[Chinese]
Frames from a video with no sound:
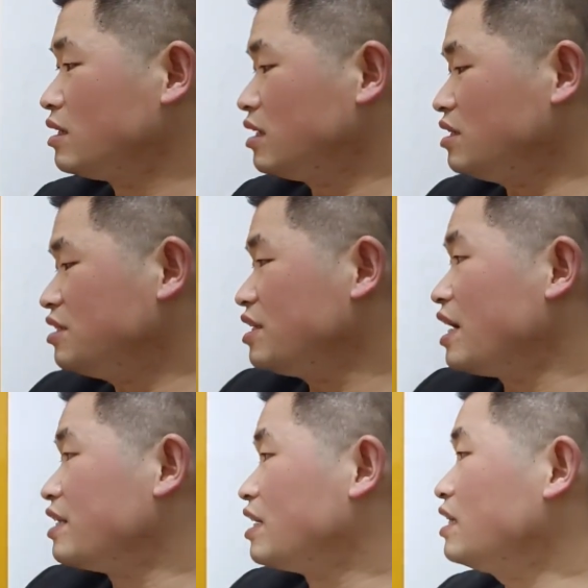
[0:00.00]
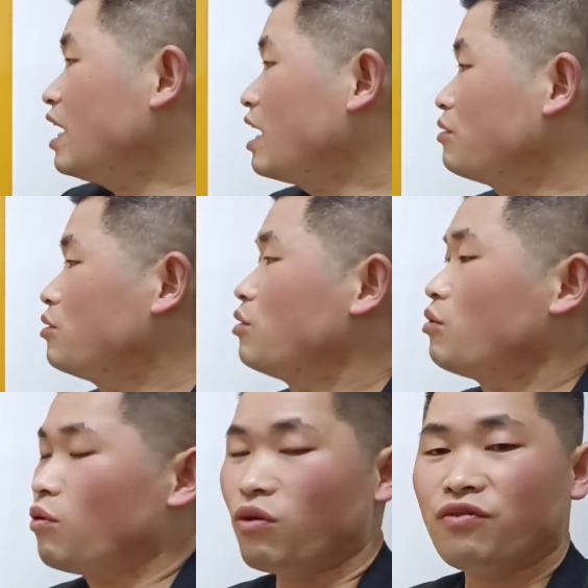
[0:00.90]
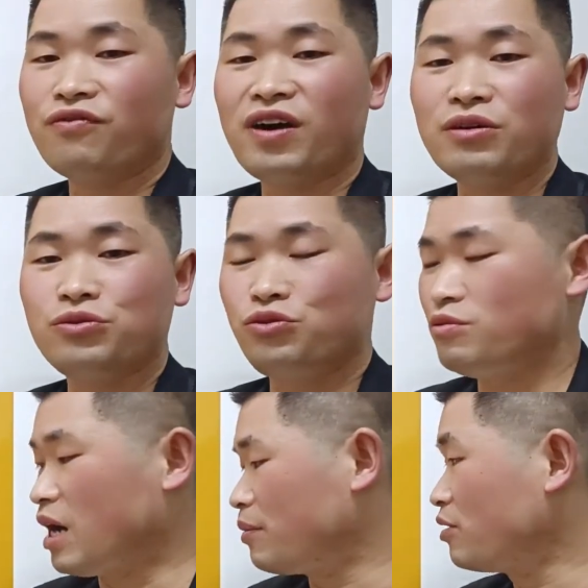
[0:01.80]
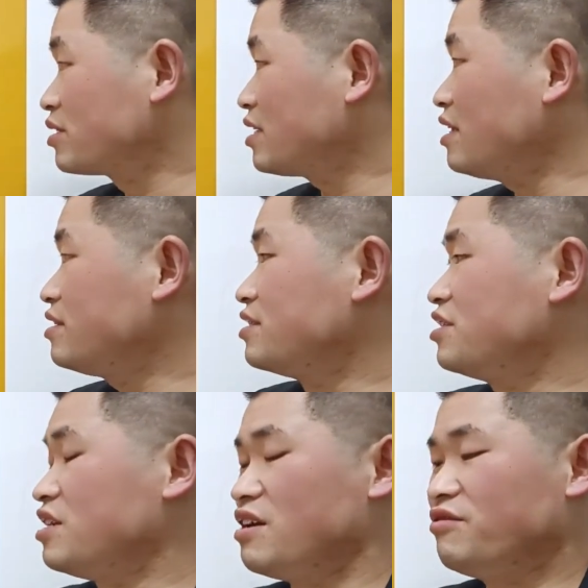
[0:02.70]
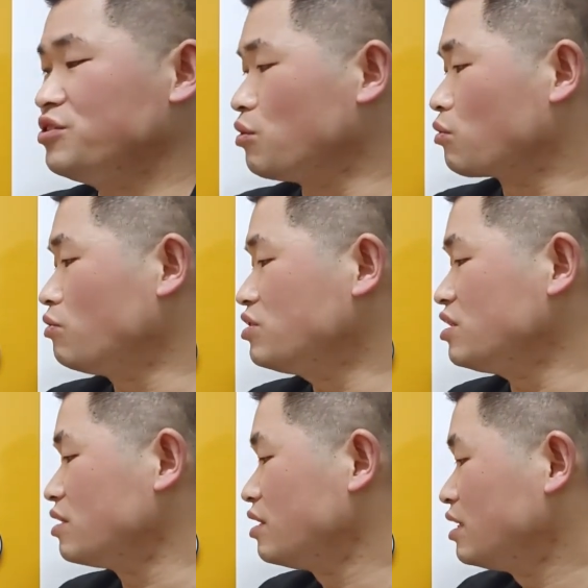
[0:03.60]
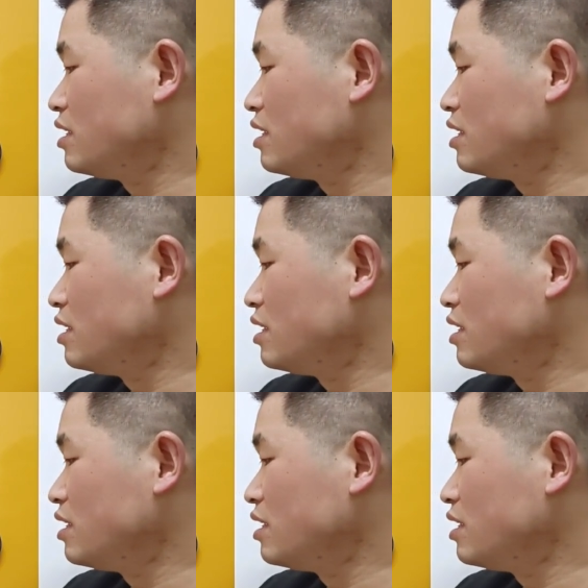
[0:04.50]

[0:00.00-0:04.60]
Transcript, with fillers: 那显然呢，红方车马炮三子前方有攻势，